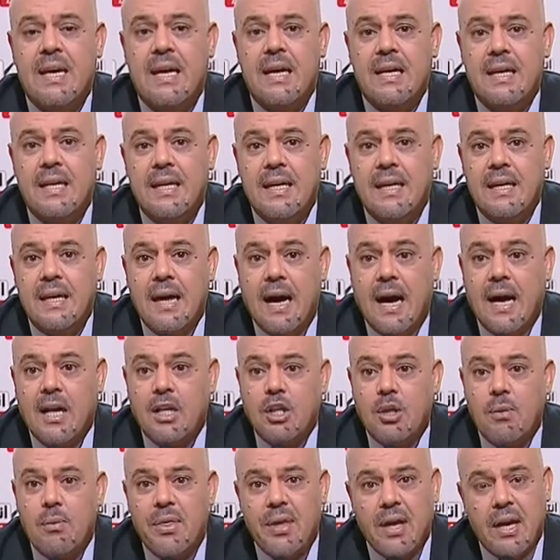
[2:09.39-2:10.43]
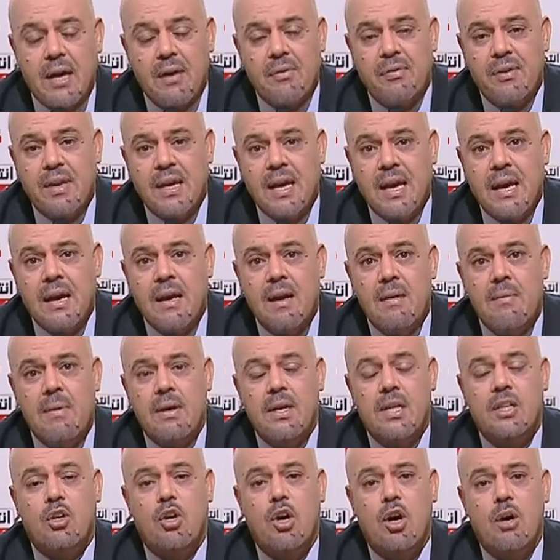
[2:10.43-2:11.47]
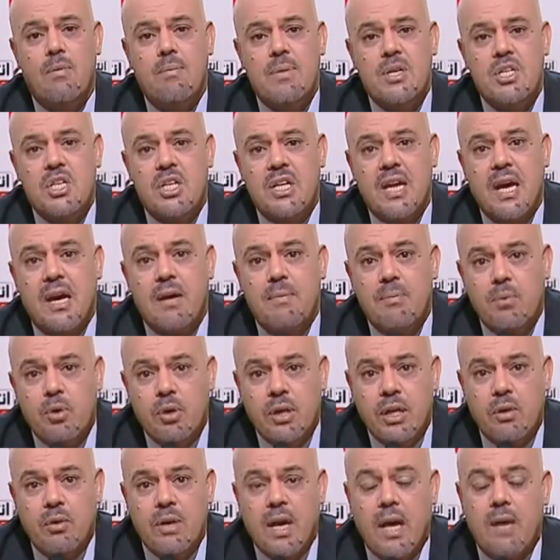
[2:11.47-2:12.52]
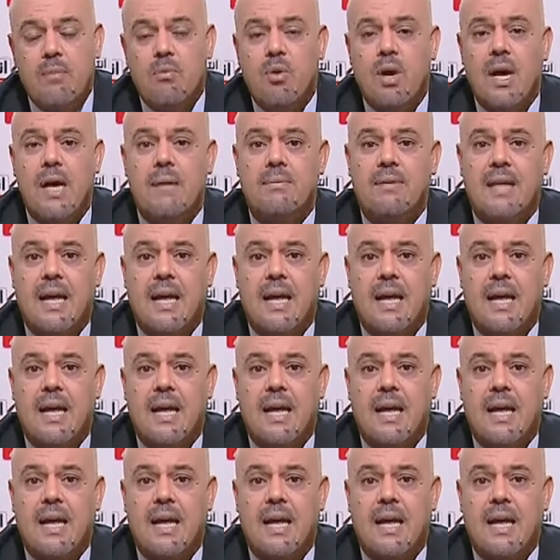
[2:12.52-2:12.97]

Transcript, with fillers: اللي عندهم ثقه فيا ندعوهم باش ينخبوني ونخبوا قائمه